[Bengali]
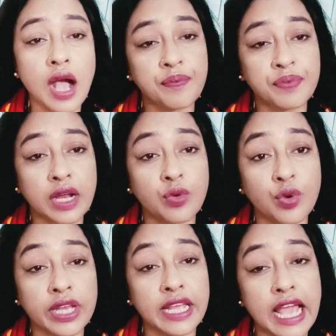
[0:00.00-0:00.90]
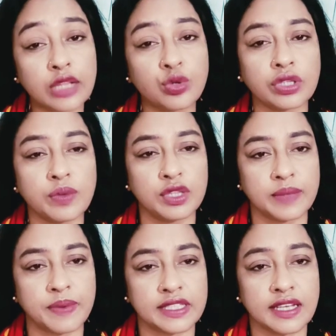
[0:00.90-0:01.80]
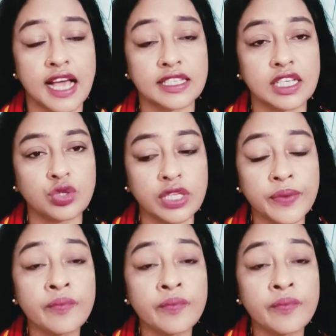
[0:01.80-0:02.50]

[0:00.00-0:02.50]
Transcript: আপনারা ওকে নিয়ে এত কথা বলতে পারছেন আজকে যদি